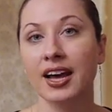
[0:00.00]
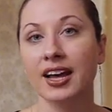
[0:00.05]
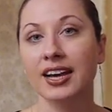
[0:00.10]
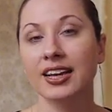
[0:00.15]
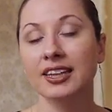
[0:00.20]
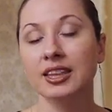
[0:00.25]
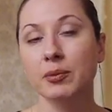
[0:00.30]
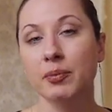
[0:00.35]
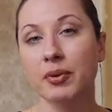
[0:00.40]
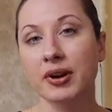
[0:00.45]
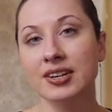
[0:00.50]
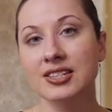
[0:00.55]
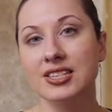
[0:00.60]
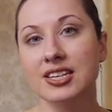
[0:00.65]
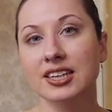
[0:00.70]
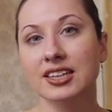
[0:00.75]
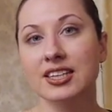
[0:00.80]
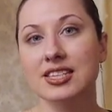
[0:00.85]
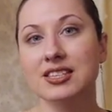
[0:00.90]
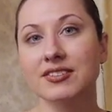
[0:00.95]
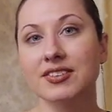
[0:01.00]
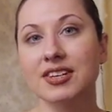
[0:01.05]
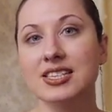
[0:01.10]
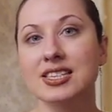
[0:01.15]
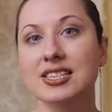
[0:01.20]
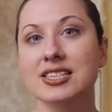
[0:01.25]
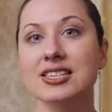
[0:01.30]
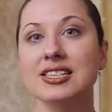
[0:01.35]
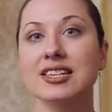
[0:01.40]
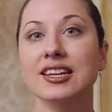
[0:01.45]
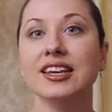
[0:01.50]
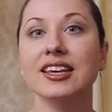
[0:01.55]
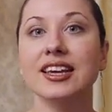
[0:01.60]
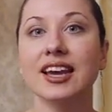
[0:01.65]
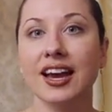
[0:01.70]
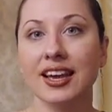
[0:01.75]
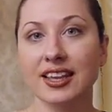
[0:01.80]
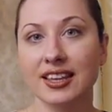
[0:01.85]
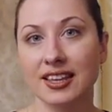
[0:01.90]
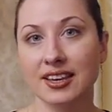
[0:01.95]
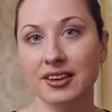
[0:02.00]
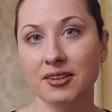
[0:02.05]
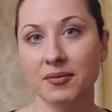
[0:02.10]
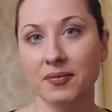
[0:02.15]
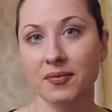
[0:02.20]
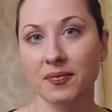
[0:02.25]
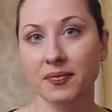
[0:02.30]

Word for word: Эта практика называется слияние